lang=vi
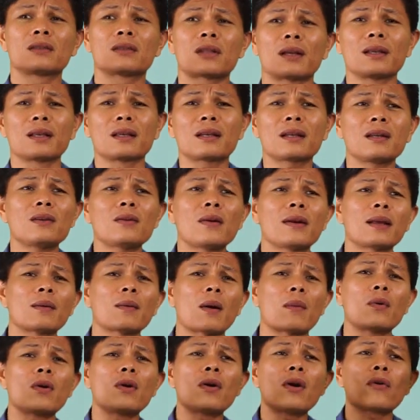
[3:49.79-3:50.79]
Tại vì cái doanh nghiệp
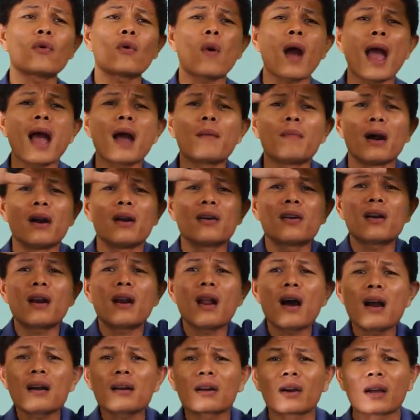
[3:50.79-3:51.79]
ông nó quá bự, nó
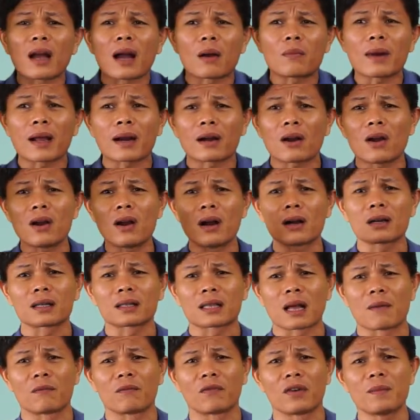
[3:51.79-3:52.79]
lớn rồi, ông đang nói ở
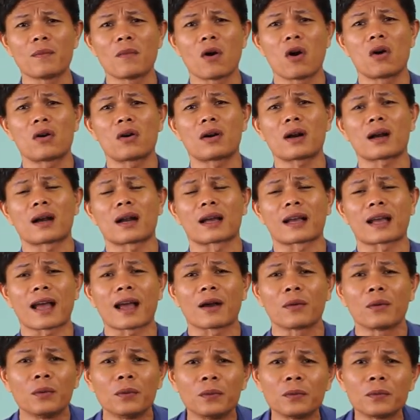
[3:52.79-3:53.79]
cái tầm vĩ mô rất là
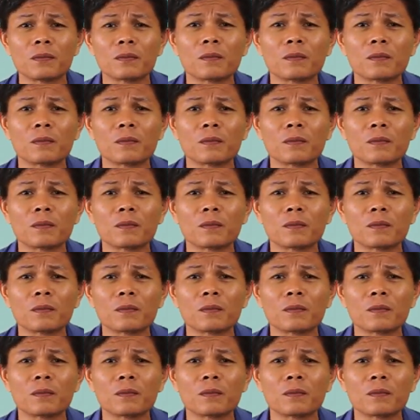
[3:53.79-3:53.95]
cao.